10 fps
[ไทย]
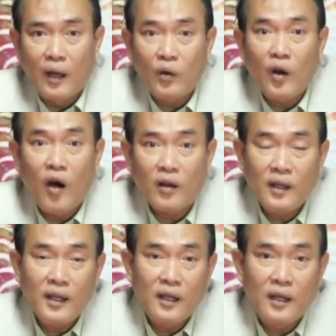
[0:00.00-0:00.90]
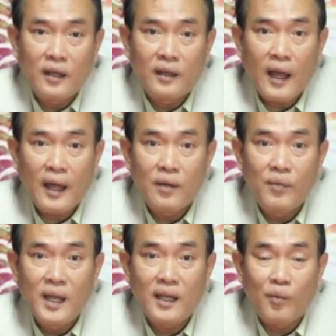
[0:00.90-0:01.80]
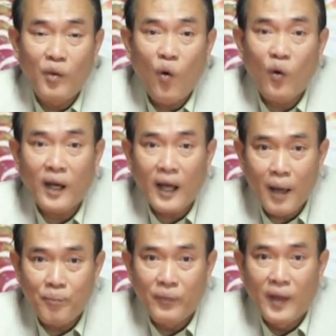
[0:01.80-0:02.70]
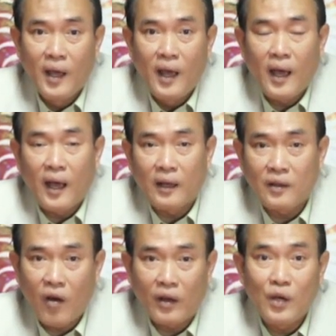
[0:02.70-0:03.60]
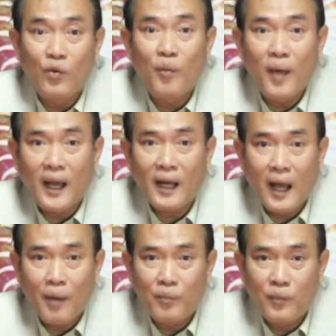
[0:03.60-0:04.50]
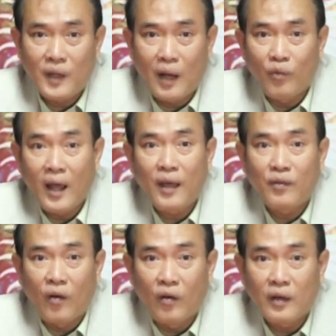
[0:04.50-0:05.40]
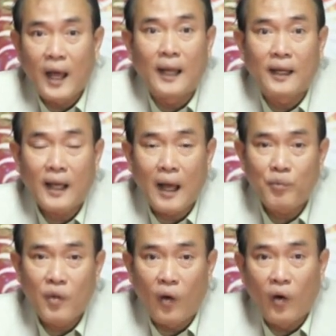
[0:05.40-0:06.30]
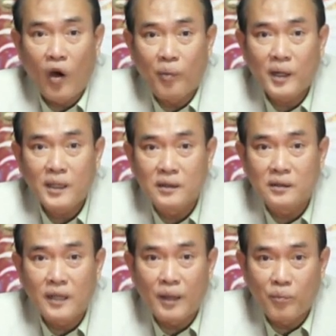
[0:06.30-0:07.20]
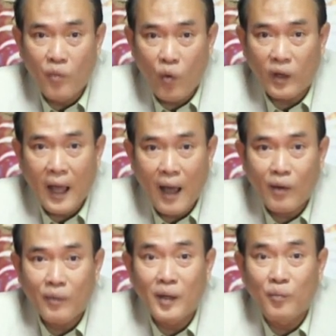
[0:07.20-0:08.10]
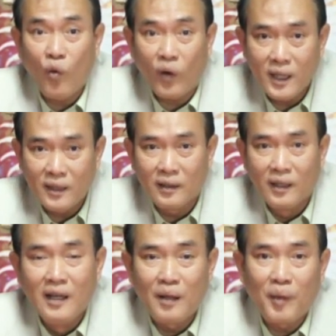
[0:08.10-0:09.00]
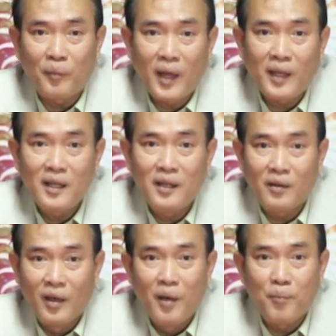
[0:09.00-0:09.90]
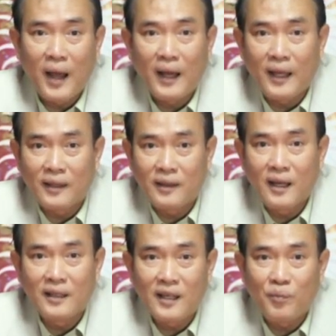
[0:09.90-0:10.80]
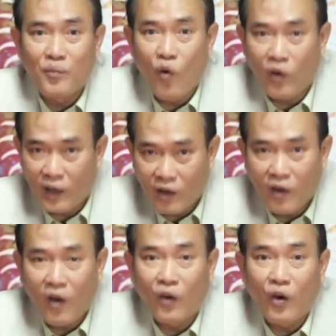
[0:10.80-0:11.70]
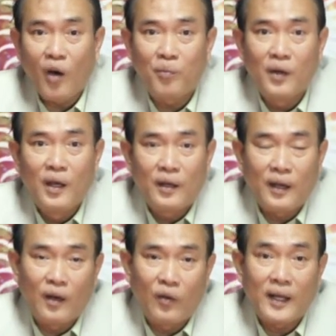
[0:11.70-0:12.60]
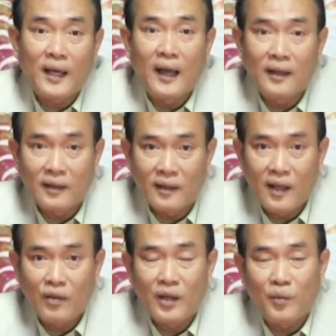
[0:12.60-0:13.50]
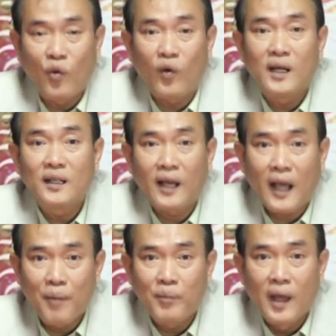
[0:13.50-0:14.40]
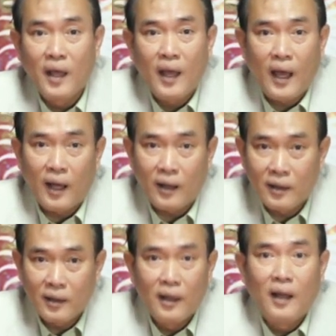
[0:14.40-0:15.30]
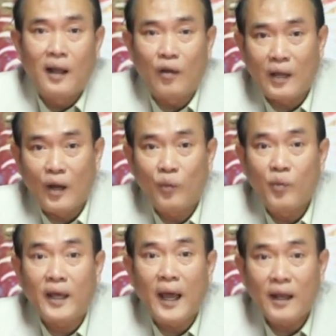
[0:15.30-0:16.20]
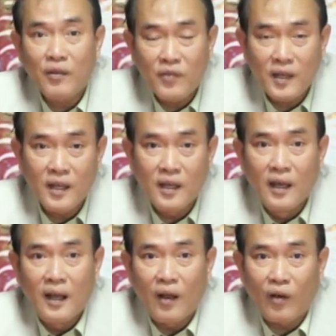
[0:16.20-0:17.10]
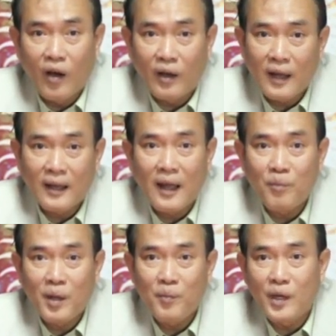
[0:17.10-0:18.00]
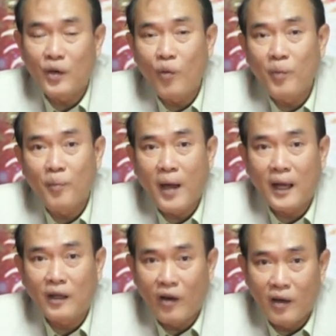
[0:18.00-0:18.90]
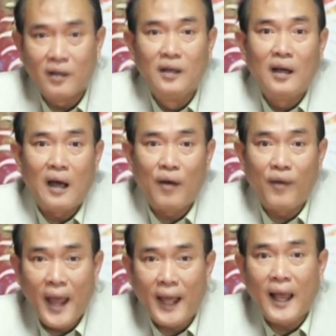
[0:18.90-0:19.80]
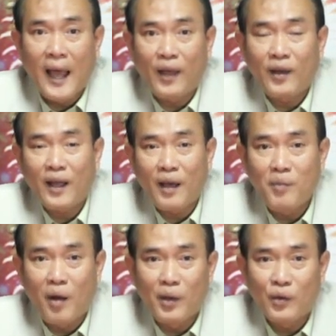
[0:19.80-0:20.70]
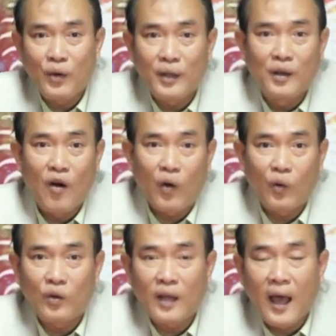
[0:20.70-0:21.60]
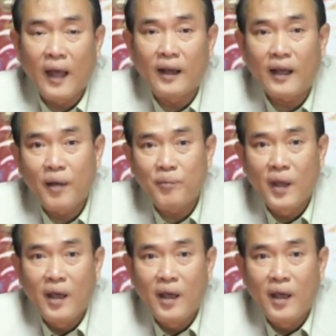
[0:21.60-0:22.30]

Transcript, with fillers: รถออกที่หน้าอีมิเดียนสำโรงนะครับจองคิวเข้ามานะครับ จัดไว้ให้ 2 คันนะครับ 2 รอบก็คือ 7 โมงเช้ากับ 7 โมงครึ่งสำหรับท่านที่มาเลทเกิน 7 โมงนะก็รอรอบในรถอีกคันนึงเที่ยง7โมงครึ่งนะครับเราจัดรถบริการให้ฟรีแล้วก็ถ้าท่านไม่มีงบประมาณก็เอาแรงกายก็ได้ครับ เราไปช่วยออกลงทานนะครับ